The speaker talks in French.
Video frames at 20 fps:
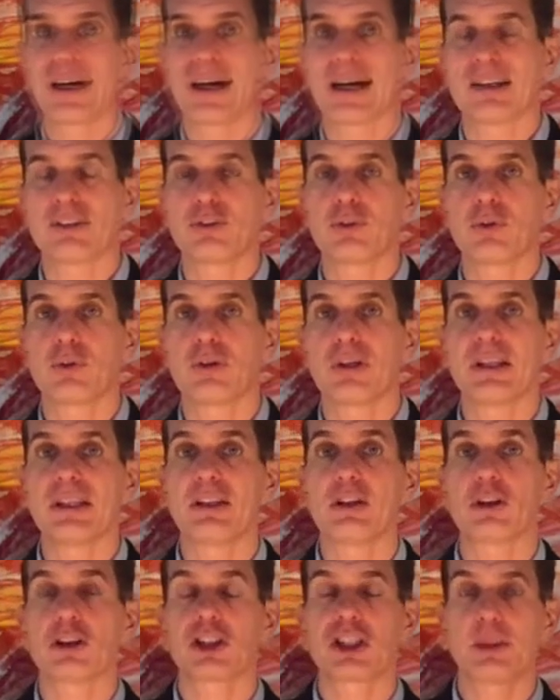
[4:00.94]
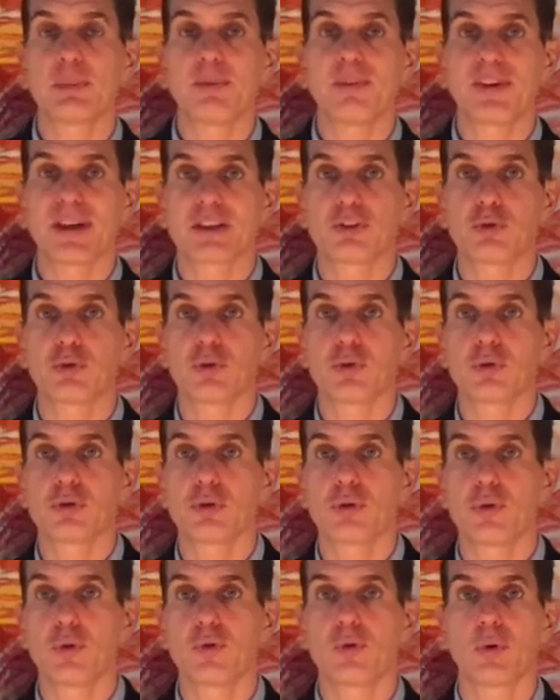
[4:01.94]
à ce leadership vertueux de
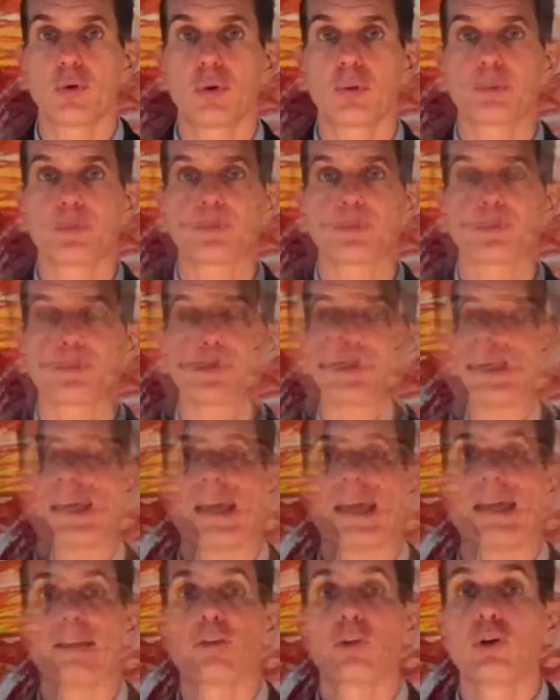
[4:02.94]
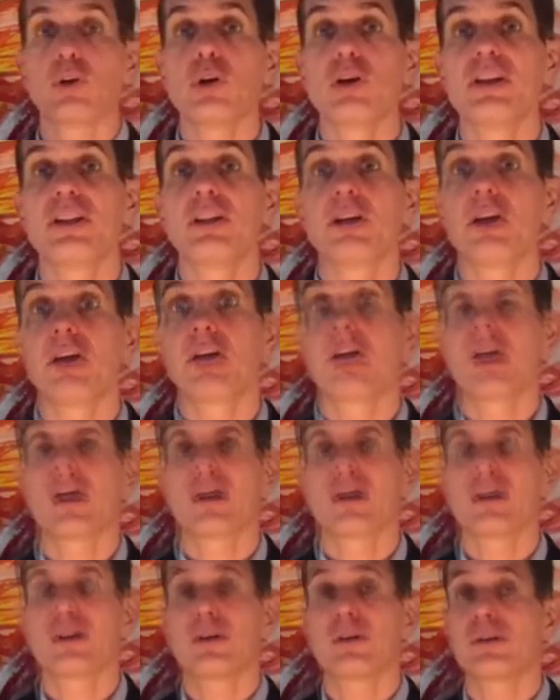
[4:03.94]
nouveau. Être le leader
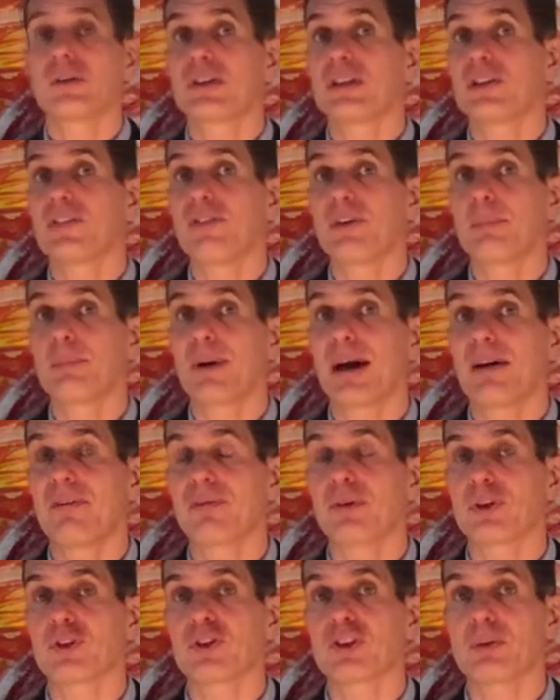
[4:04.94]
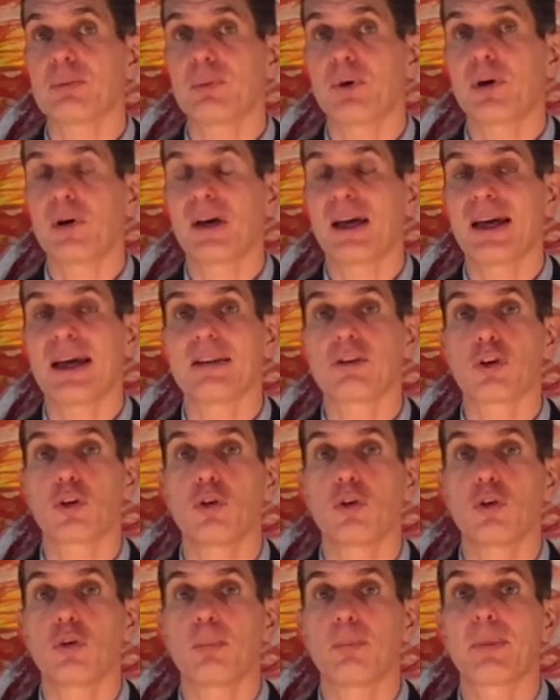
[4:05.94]
ne signifie pas forcément être
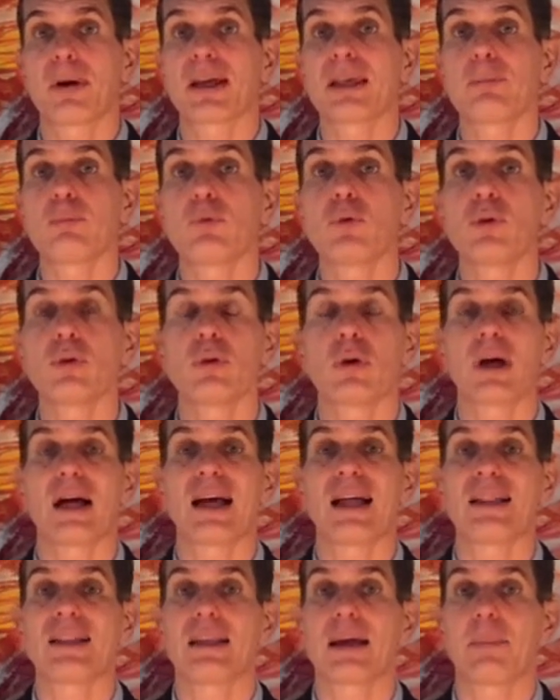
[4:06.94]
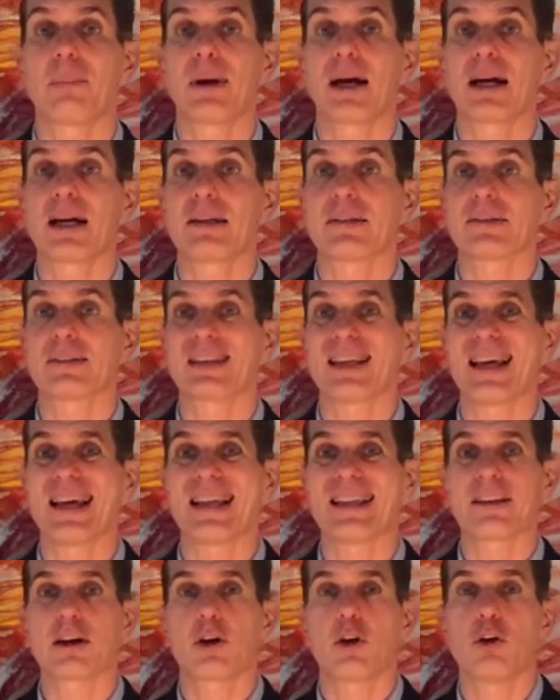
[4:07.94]
le primo inter pares,
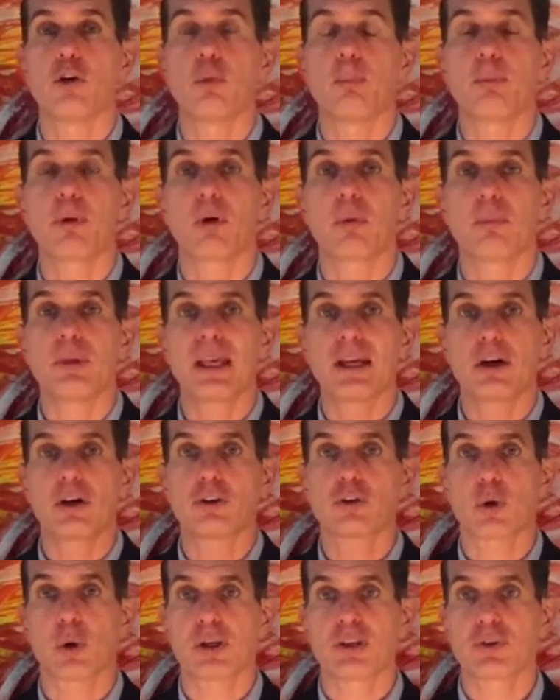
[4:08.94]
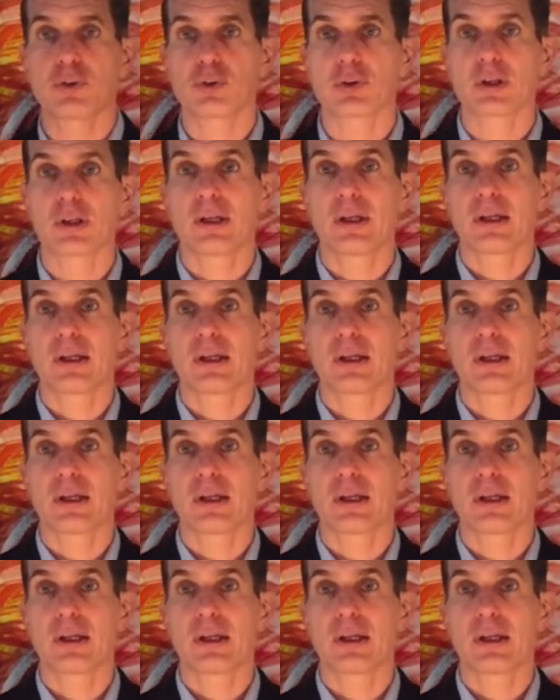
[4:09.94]
être le premier entre les autres.